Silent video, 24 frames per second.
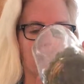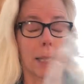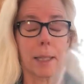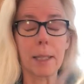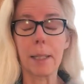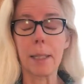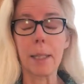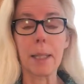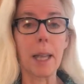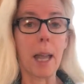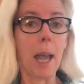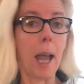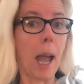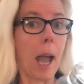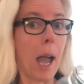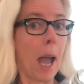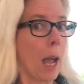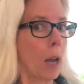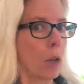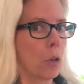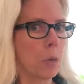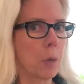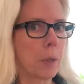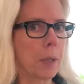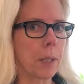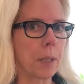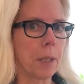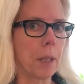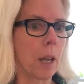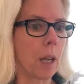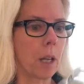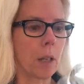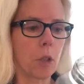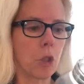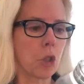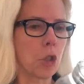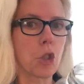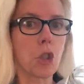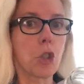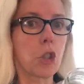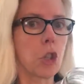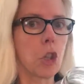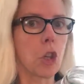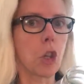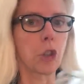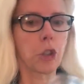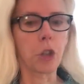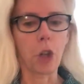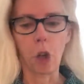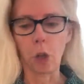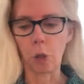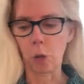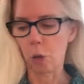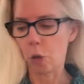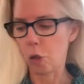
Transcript: C'est hallucinant, juste l'odeur de